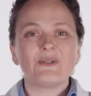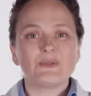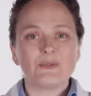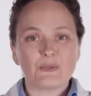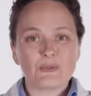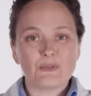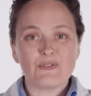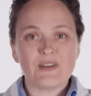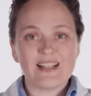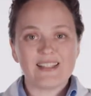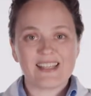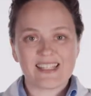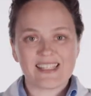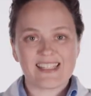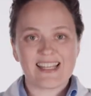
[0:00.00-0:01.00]
Nos
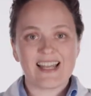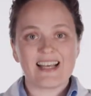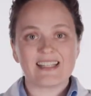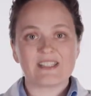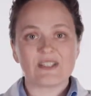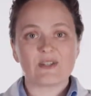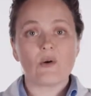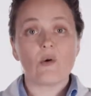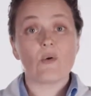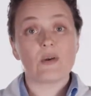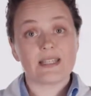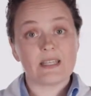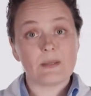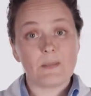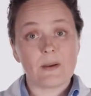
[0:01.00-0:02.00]
nouvelles installations ont
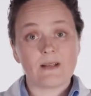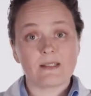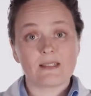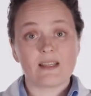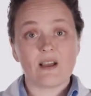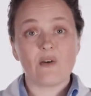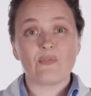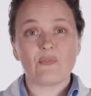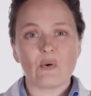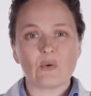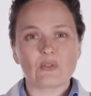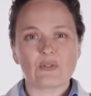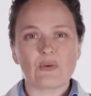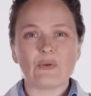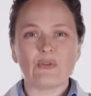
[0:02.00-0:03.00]
été pensées en
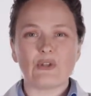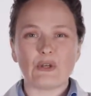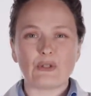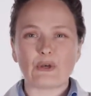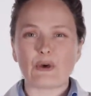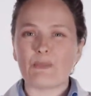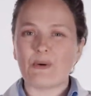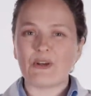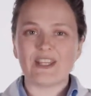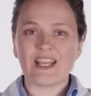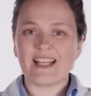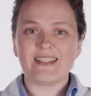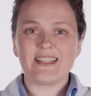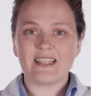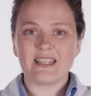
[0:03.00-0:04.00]
fonction de notre
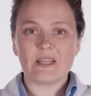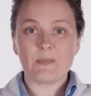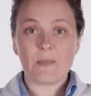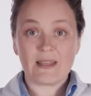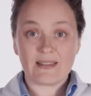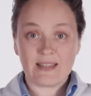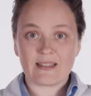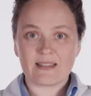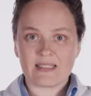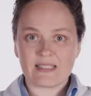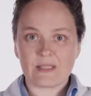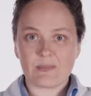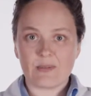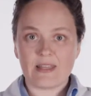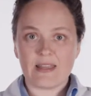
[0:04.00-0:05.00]
modèle d'équipe
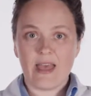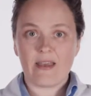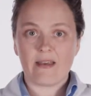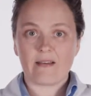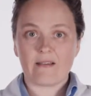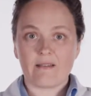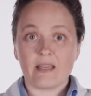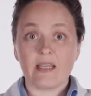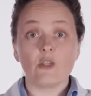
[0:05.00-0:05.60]
interdisciplinaire